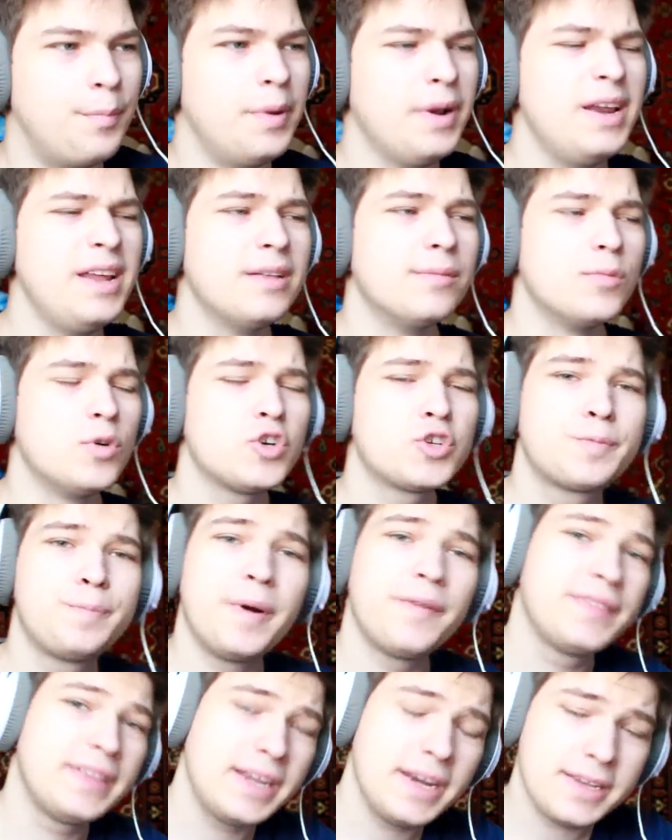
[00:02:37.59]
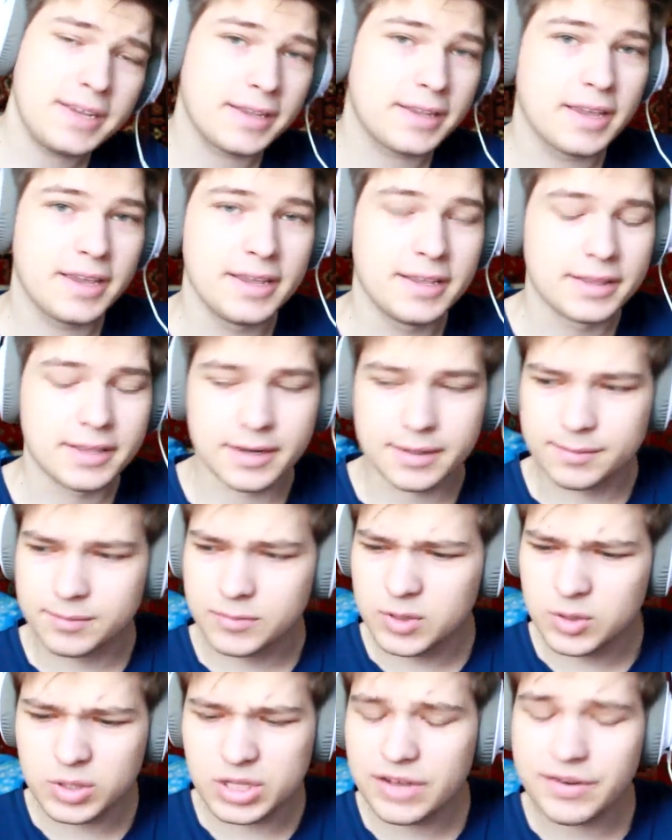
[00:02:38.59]
Блин, можешь повторить это интро?
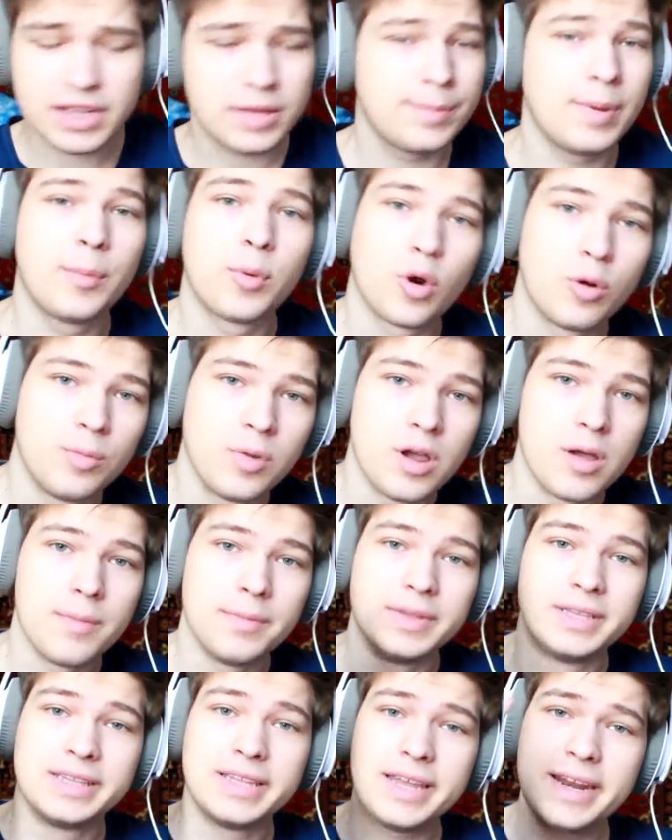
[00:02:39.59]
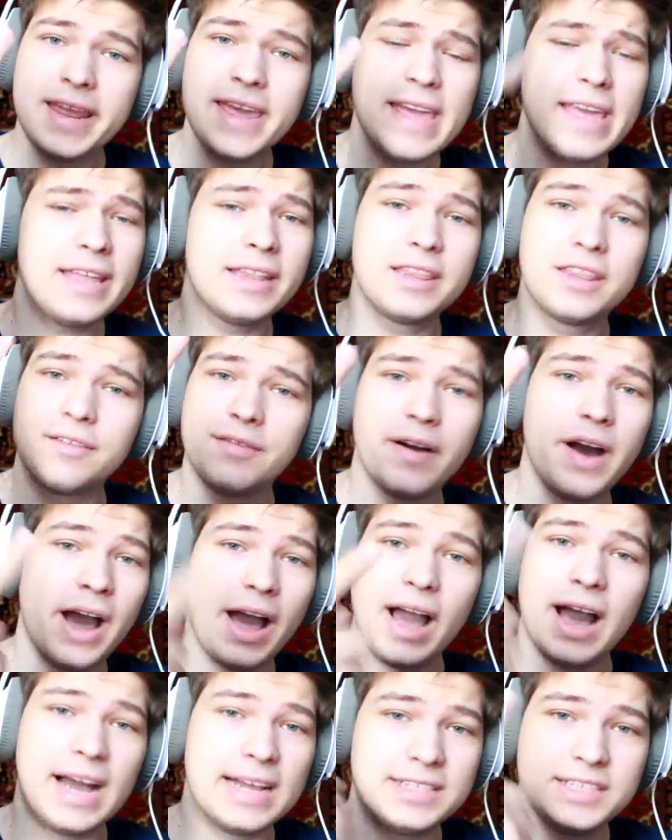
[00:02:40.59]
Ну, давайте попробуем. Три,
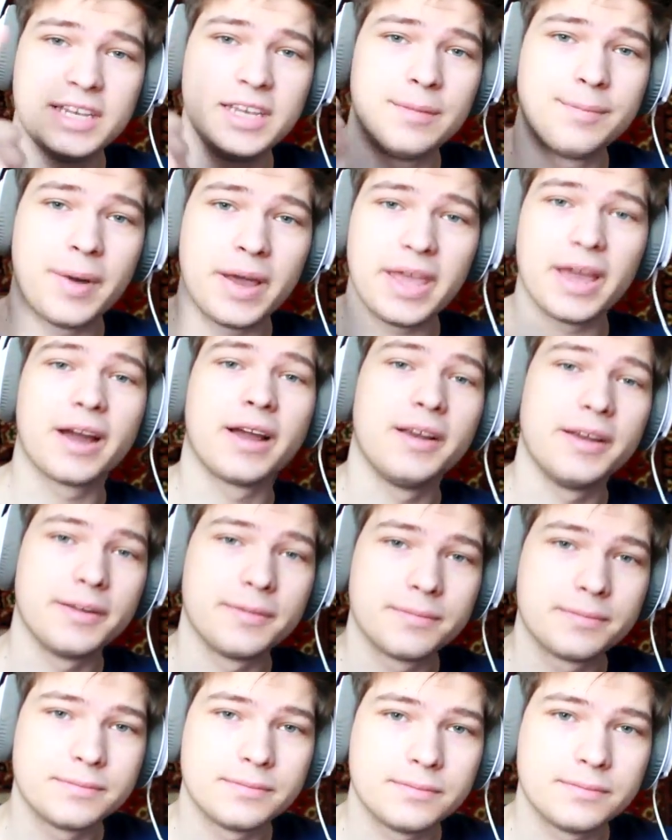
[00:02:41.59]
два, один, поехали.